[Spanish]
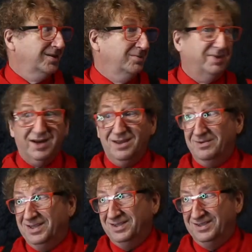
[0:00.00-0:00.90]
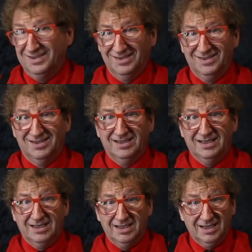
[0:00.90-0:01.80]
no pierde más.
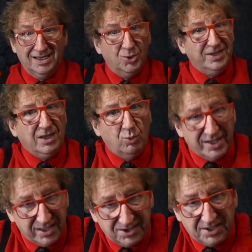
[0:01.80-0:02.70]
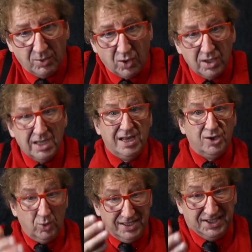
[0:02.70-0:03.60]
¿No está buenísimo?
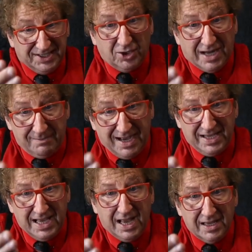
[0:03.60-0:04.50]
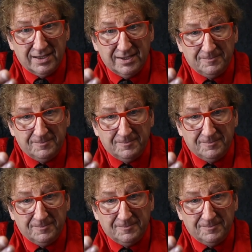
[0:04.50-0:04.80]
¿No es eso la magia?